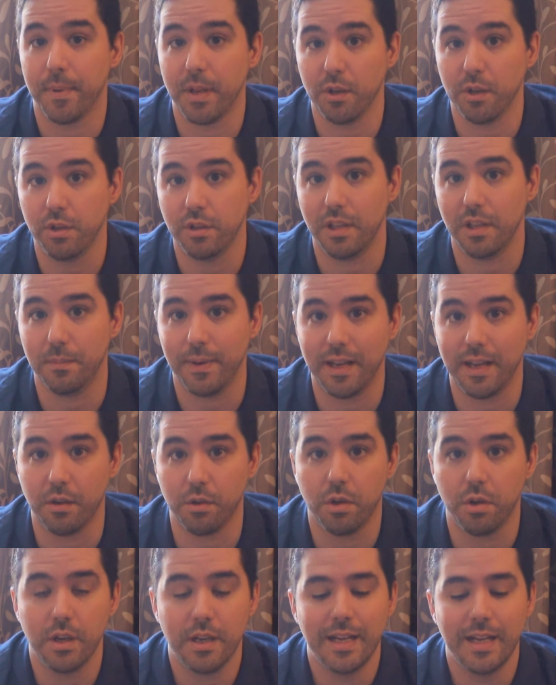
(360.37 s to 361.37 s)
pero donde el
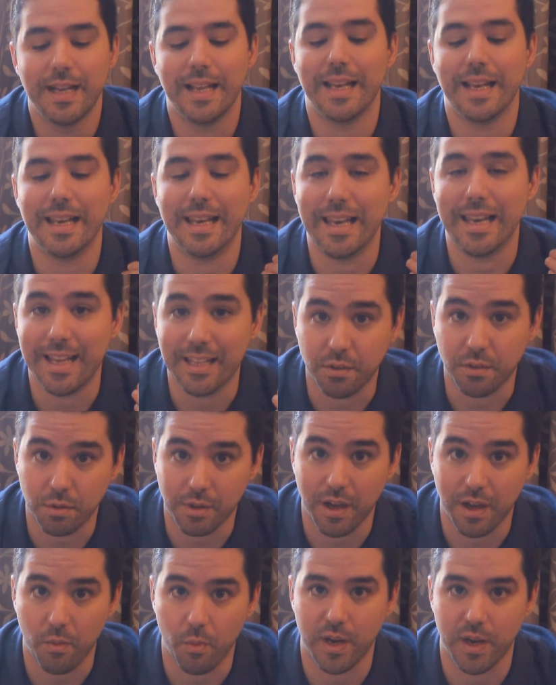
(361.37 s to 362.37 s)
blanco le
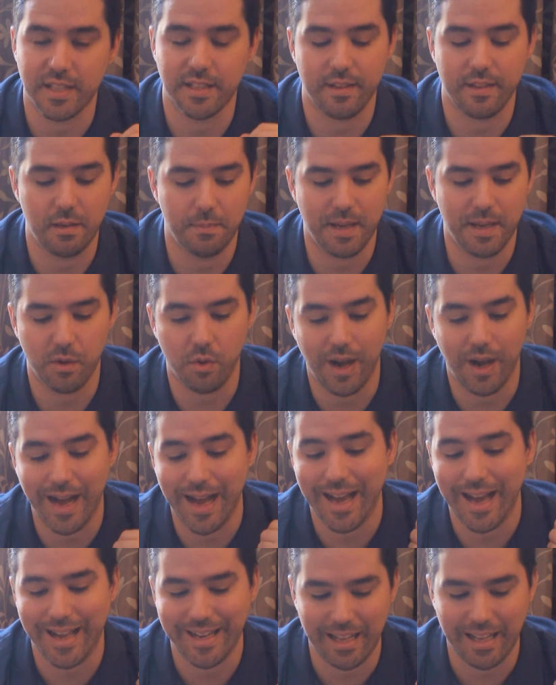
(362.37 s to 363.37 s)
toca jugar, es decir, blanco
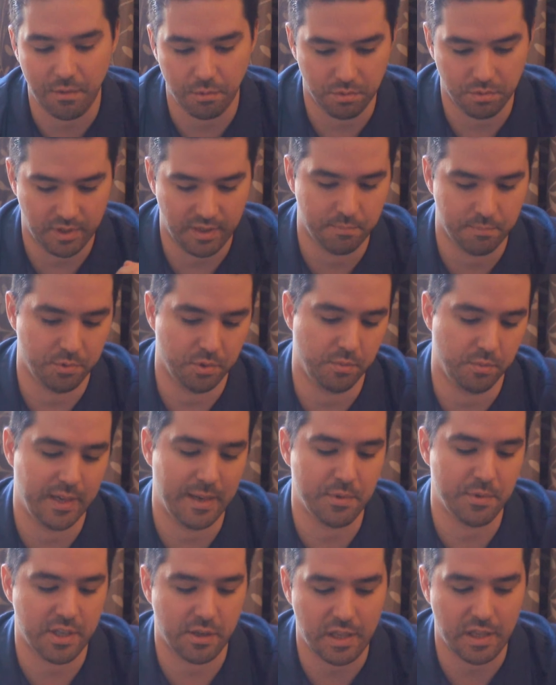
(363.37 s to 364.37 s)
ha ganado un tiempo.
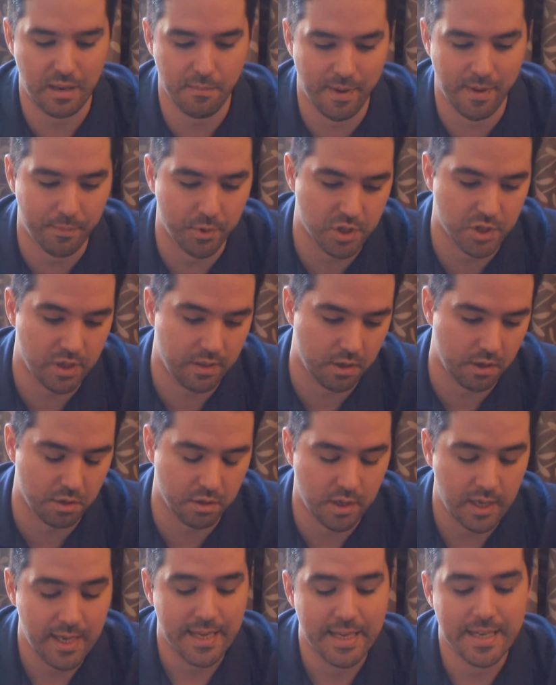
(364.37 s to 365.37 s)
Hubiéramos llegado a la misma
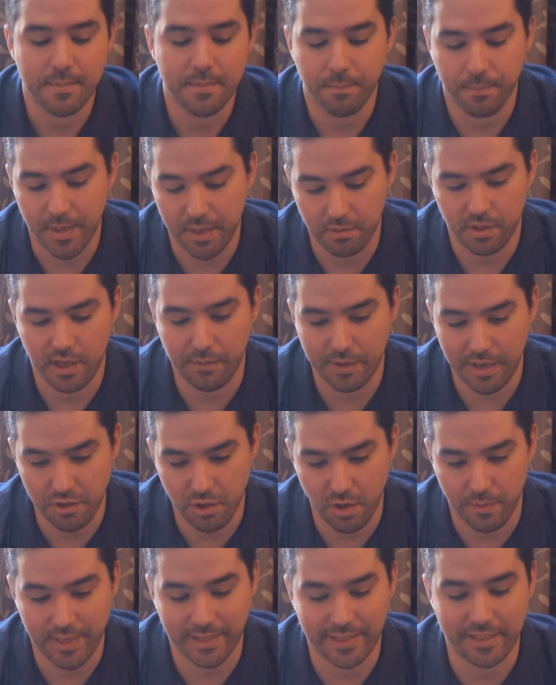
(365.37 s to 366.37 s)
posición, pero ahora
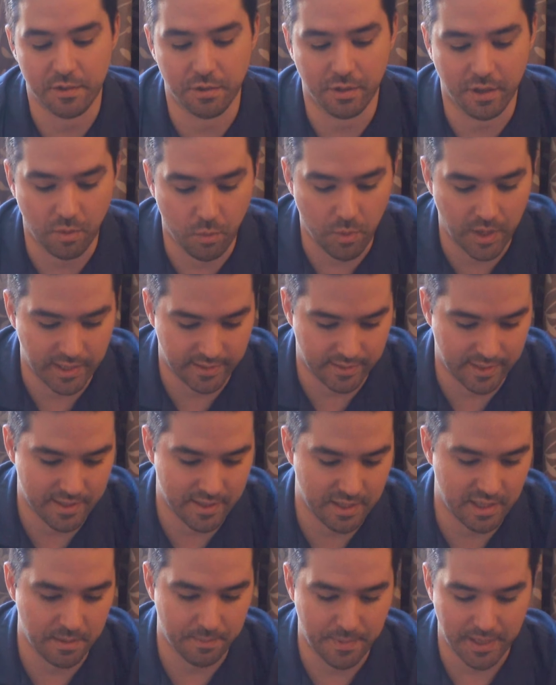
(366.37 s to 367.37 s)
yo habría tenido que jugar E3.
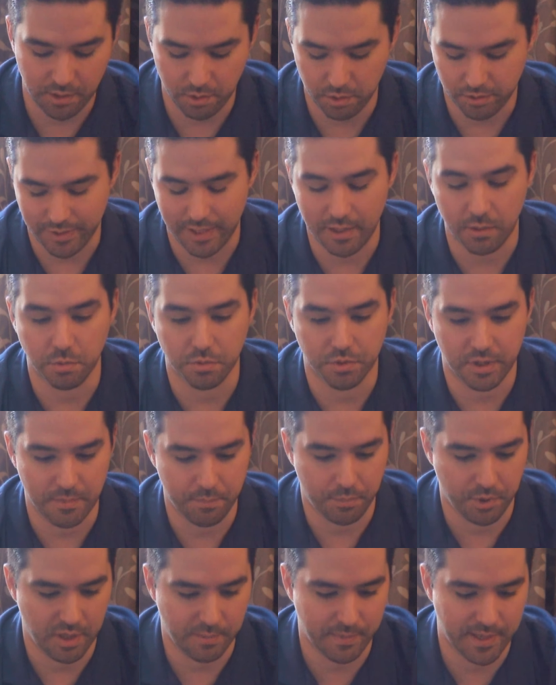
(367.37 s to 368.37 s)
Sin embargo, tengo un
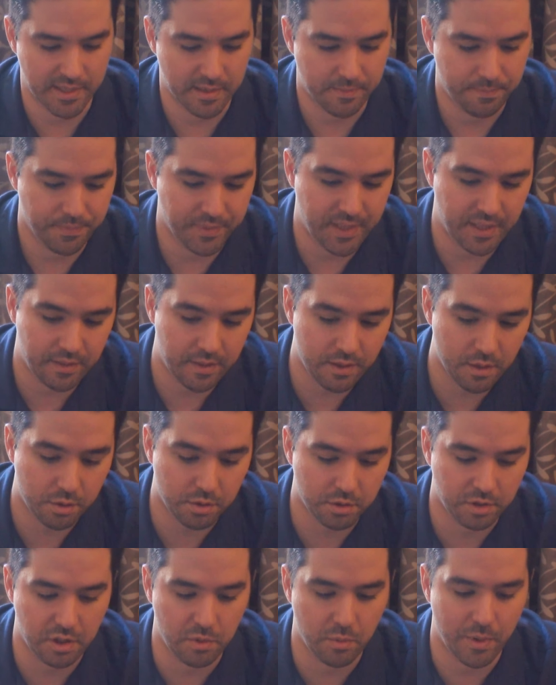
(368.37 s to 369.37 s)
tiempo de más. Decido
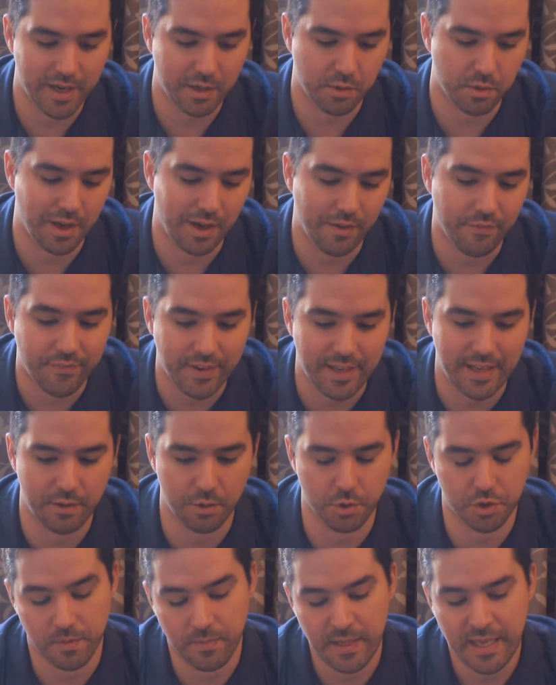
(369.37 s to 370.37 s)
continuar con alfil
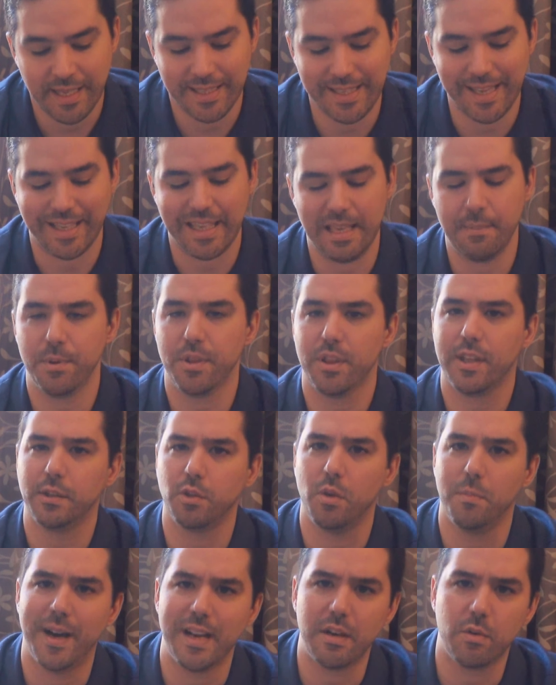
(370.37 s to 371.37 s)
2 y aquí he empezado
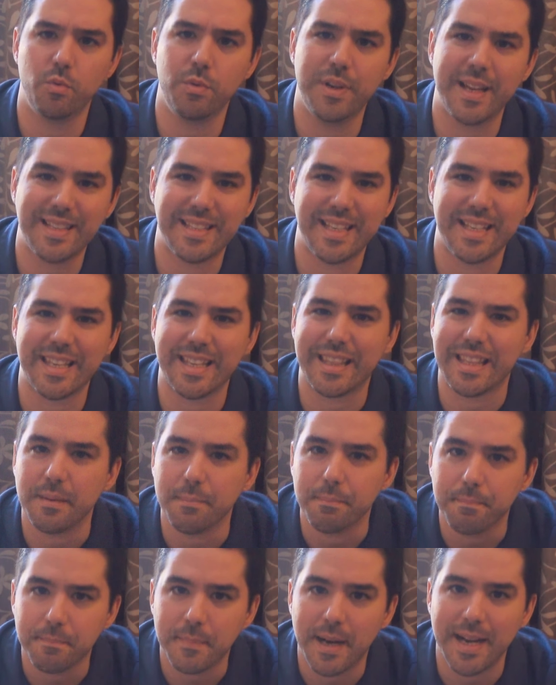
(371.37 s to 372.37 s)
a tomar una serie
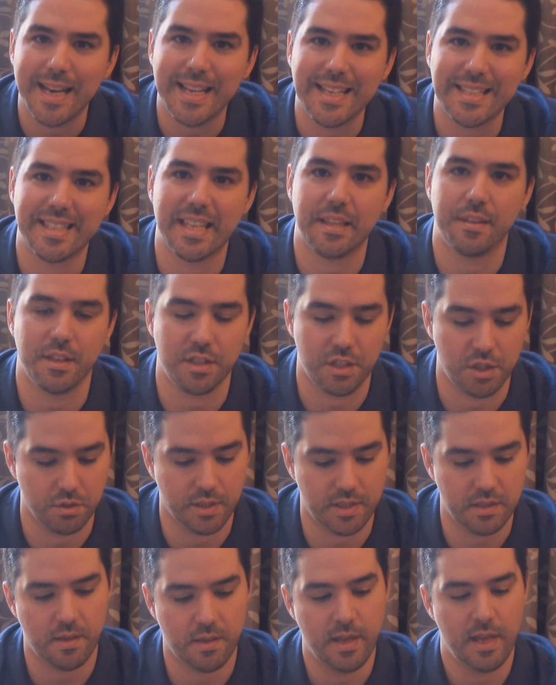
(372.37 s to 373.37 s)
de malas
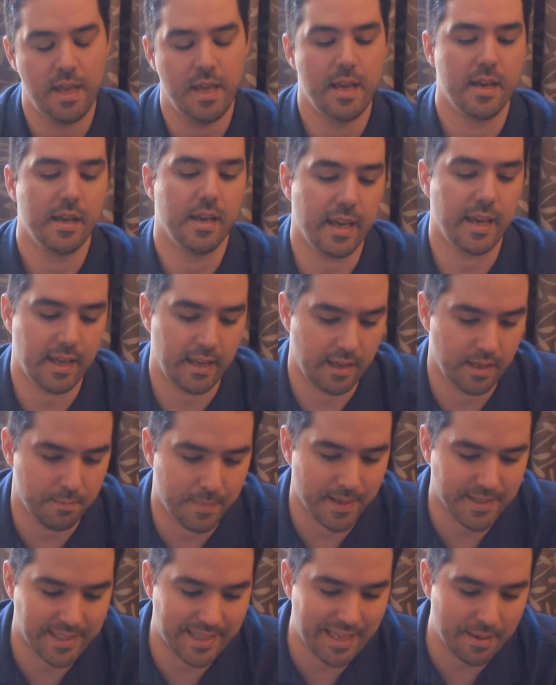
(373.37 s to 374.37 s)
decisiones, eh,
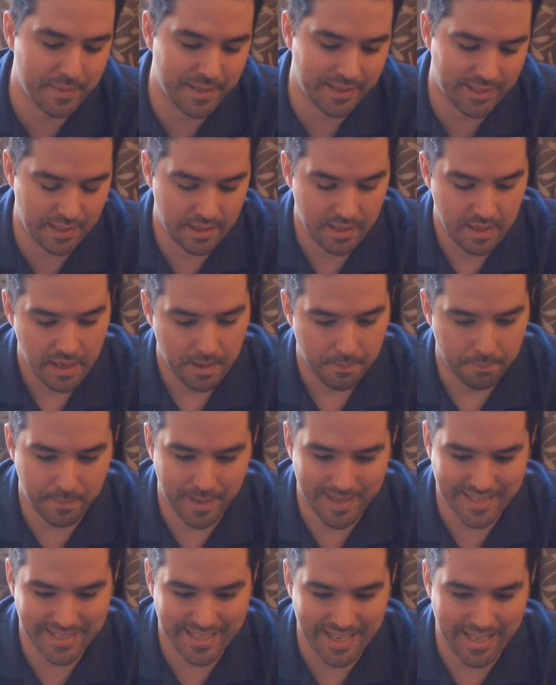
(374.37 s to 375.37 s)
básicamente
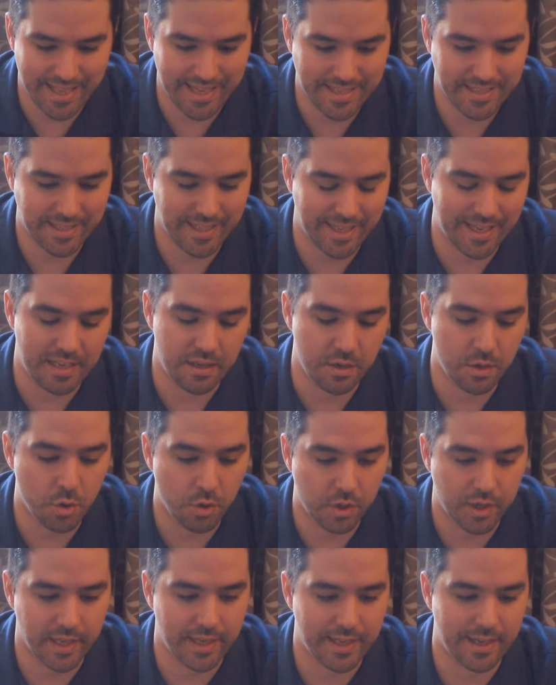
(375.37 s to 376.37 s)
basadas en
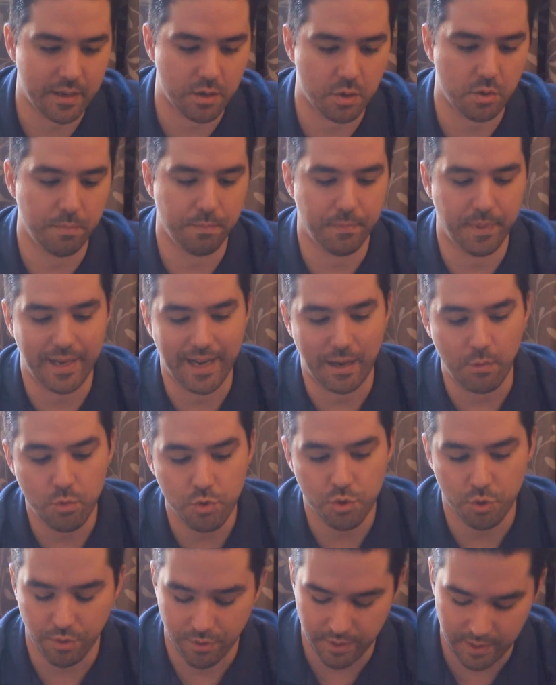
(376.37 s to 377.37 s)
no querer romper
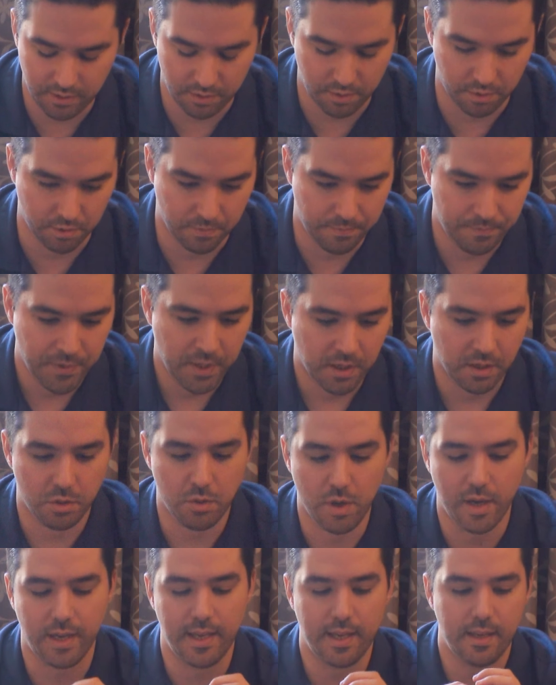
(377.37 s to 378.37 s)
aún su centro.
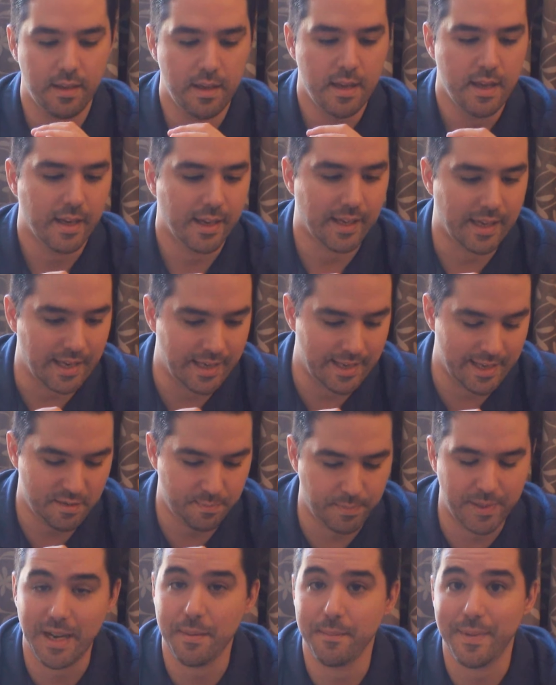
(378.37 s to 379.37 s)
Yo aquí quería
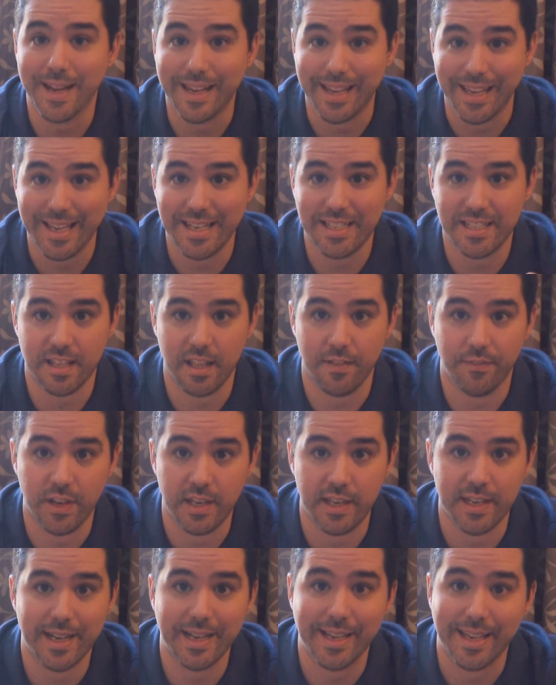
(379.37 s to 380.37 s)
esperarme a que él se
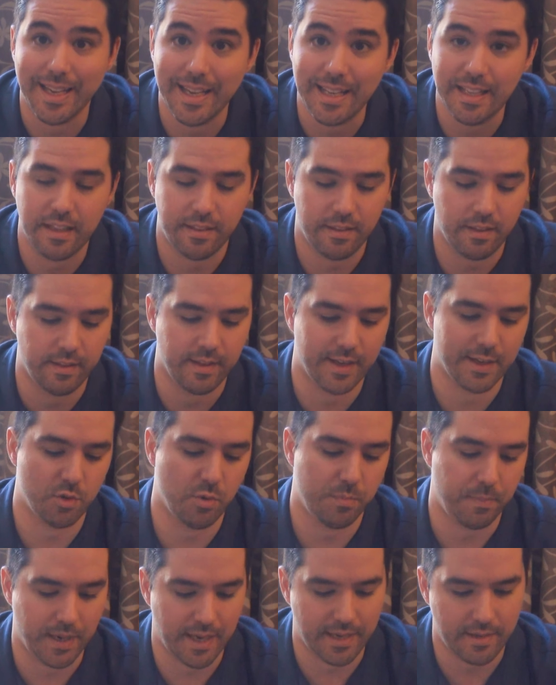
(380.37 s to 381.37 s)
definiera, que él decidiera
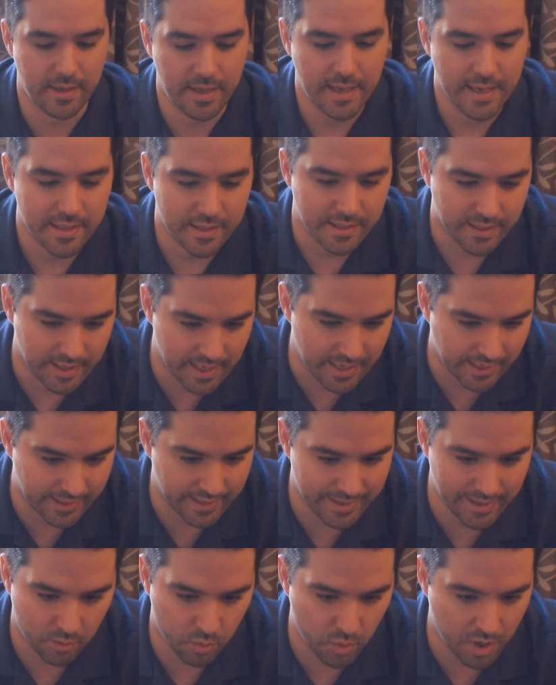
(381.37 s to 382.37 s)
su plan, si él
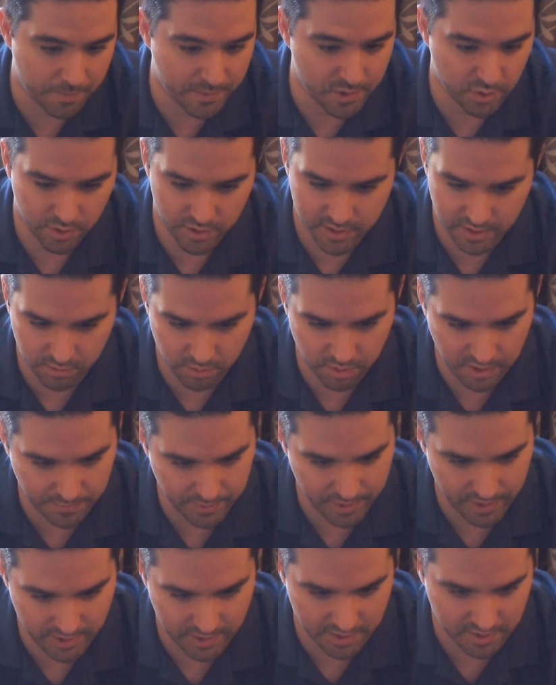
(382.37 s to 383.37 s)
quería jugarme, yo que sé, con
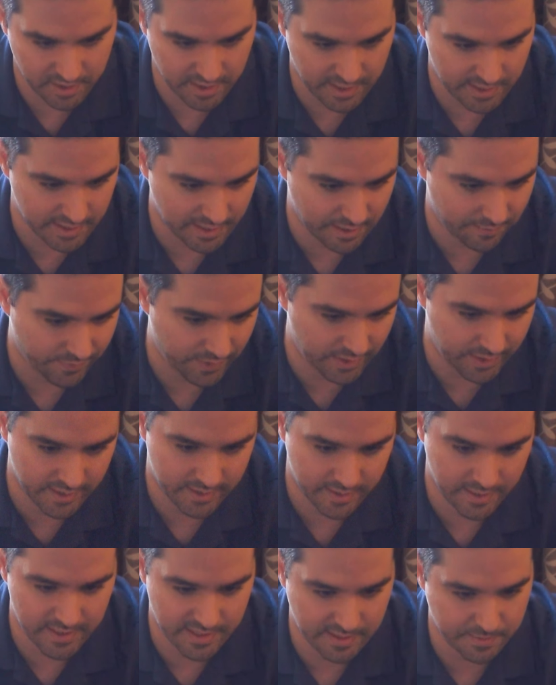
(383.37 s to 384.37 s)
caballo H6, alfil
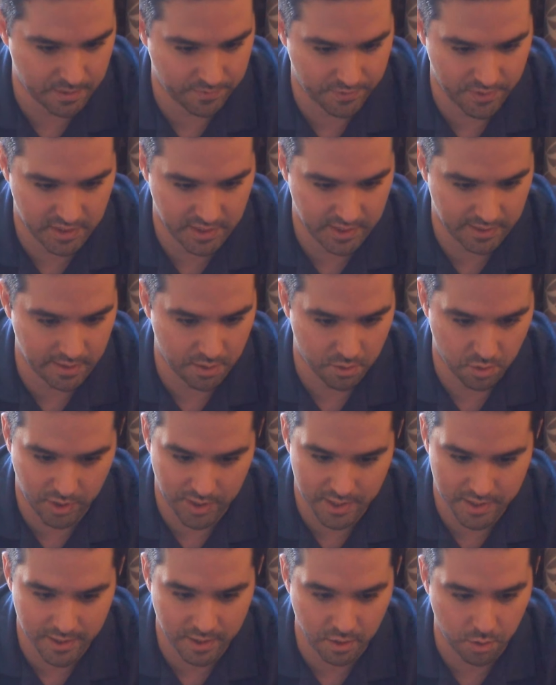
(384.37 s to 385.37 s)
de 6 caballo F7,
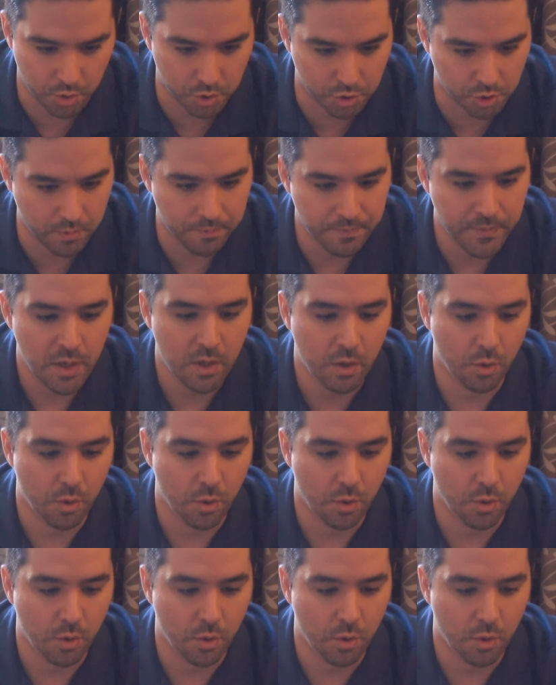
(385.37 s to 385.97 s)
enrocarse en corto,